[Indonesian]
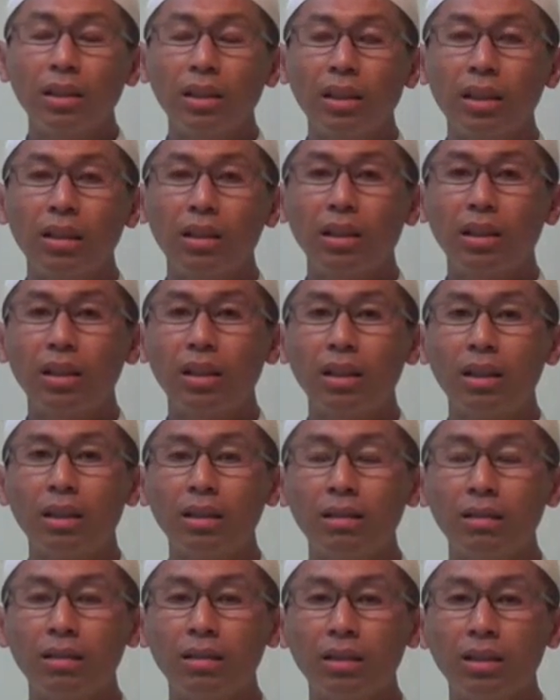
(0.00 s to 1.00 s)
uh,
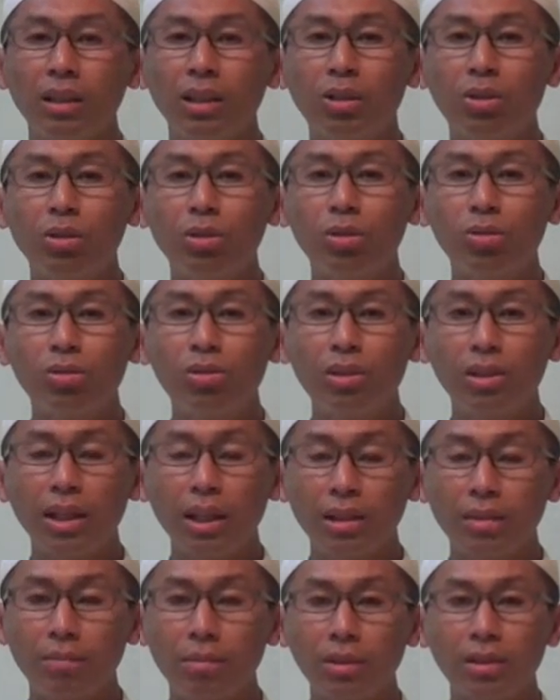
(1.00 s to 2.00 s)
ikut
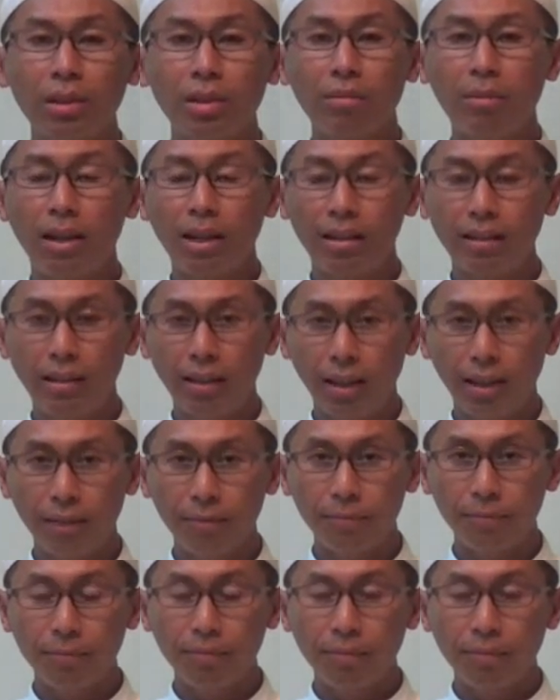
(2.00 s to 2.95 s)
ujian bersama Anda,